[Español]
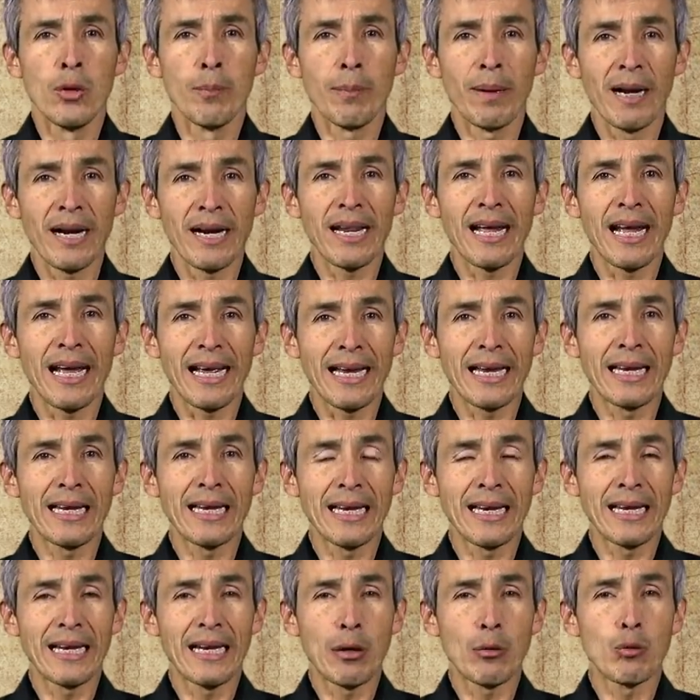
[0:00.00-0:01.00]
para él
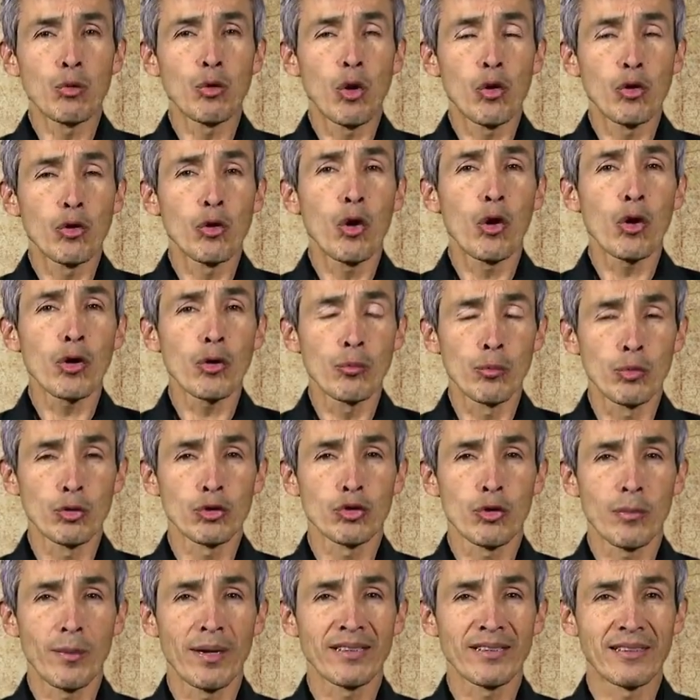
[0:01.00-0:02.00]
era un honor
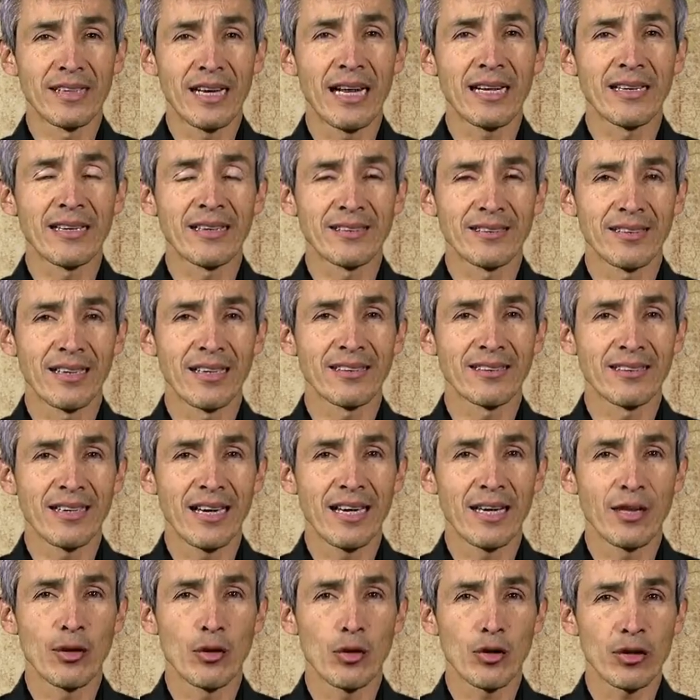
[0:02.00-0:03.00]
mucho más grande ser
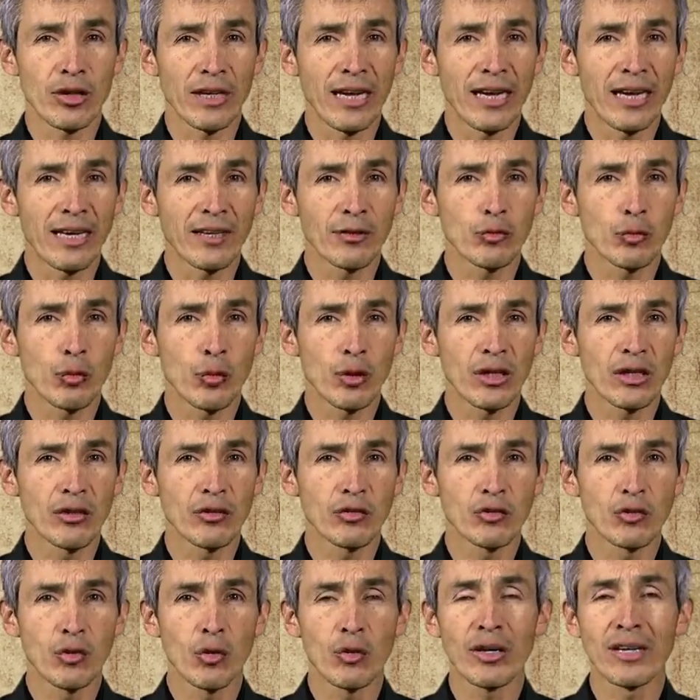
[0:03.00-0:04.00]
seguidor de
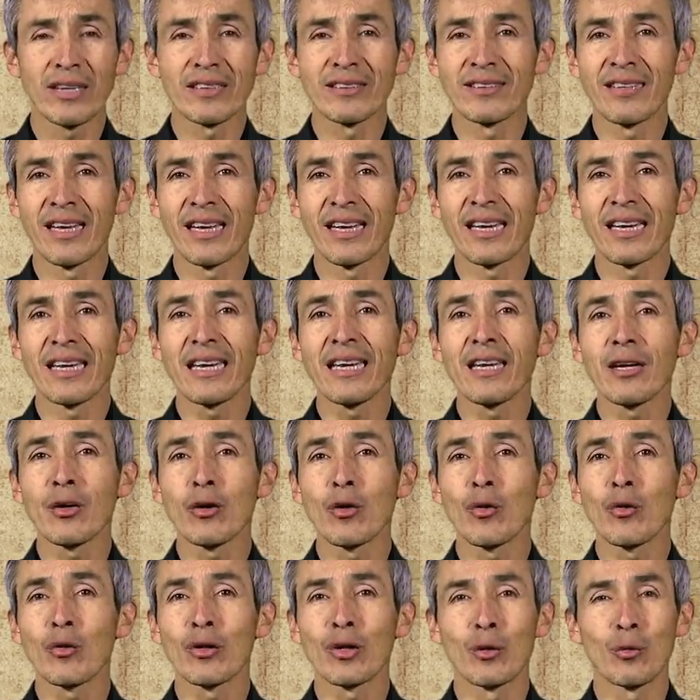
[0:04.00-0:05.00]
Jesucristo que ser
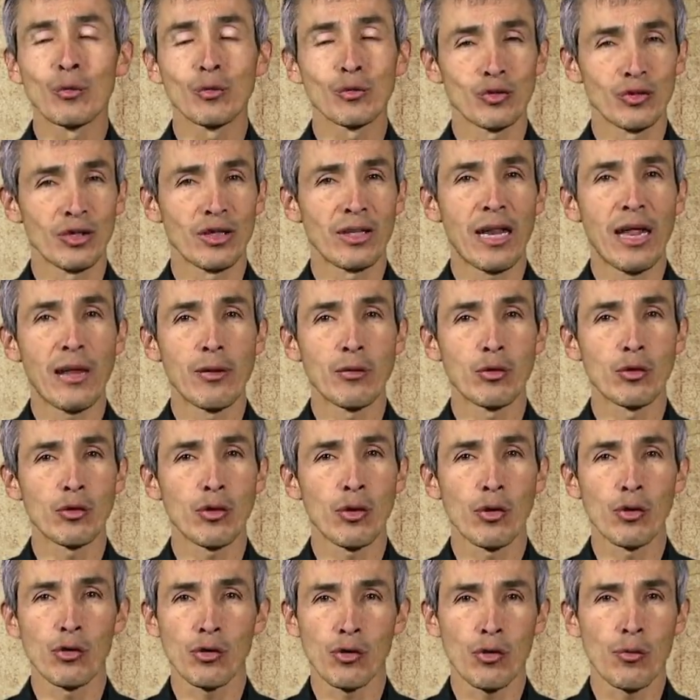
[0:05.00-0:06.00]
hijo de un
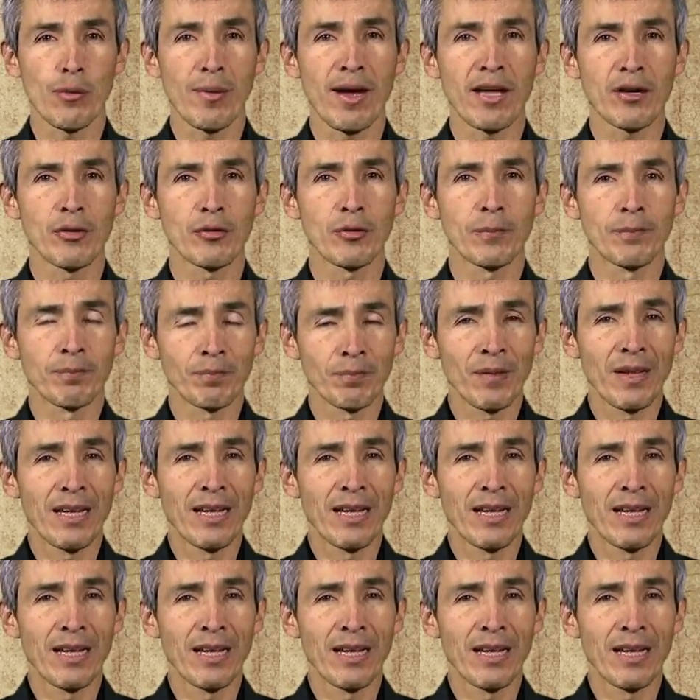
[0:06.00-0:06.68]
senador romano.